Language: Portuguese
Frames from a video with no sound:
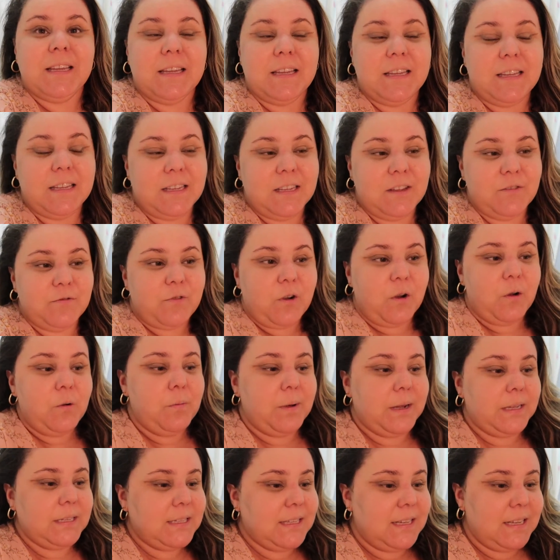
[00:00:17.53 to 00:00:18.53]
e vou
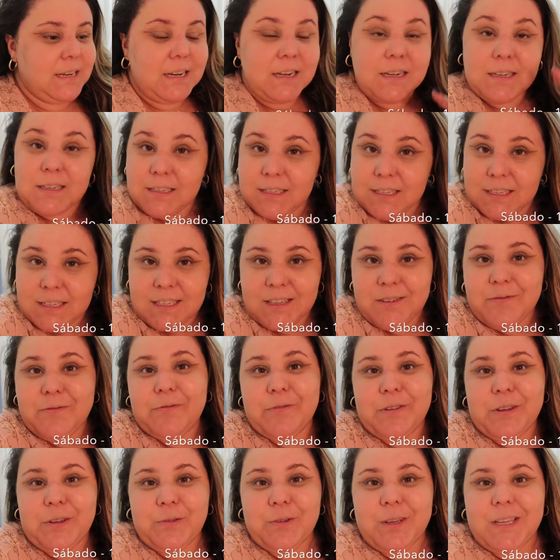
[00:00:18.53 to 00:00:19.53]
arrumar as crianças,
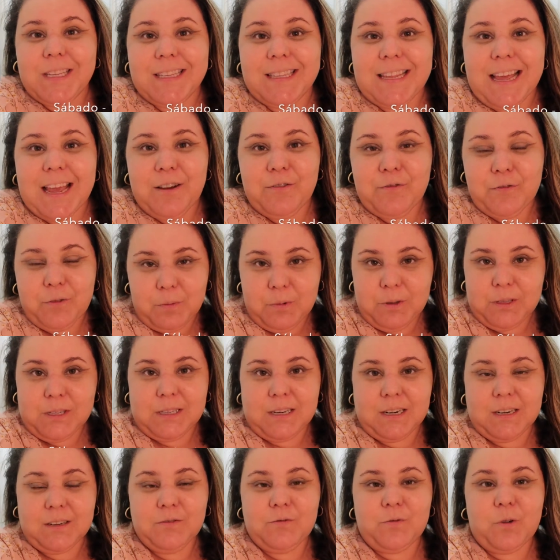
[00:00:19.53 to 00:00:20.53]
enfim, o que der eu vou
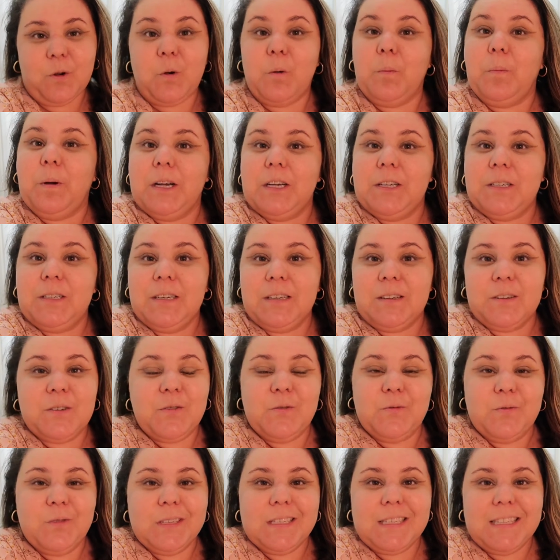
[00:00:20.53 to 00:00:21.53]
mostrando, vou compartilhando
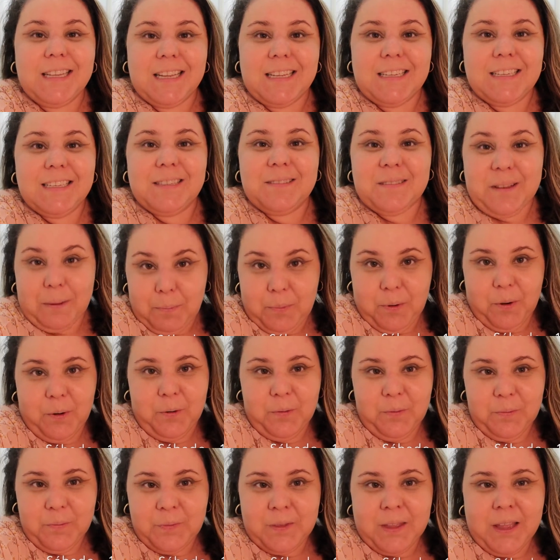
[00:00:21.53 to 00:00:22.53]
com vocês, tá
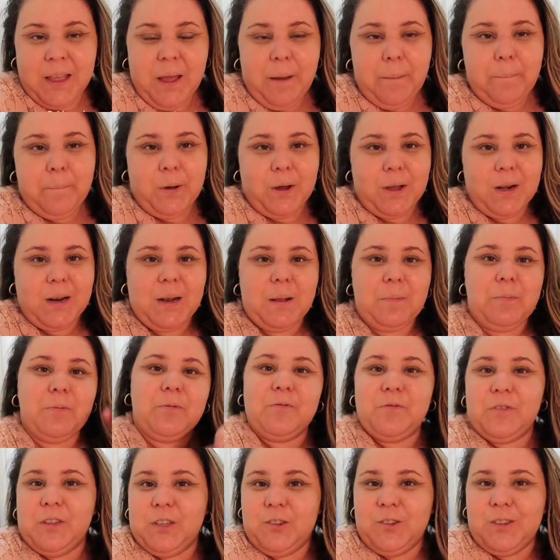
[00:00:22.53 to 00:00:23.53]
bom? Bora lá
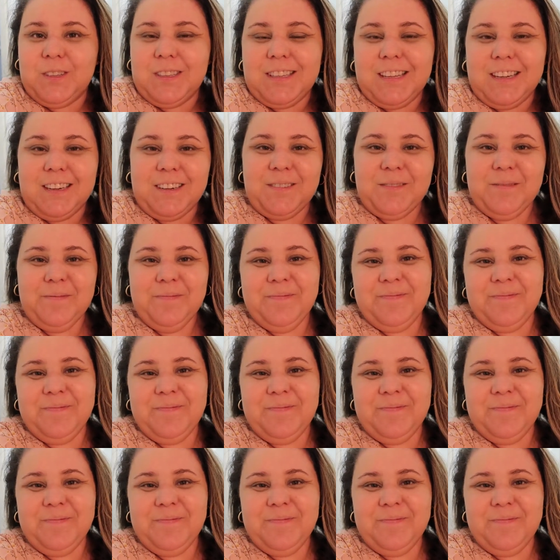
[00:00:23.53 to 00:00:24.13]
pro vídeo então?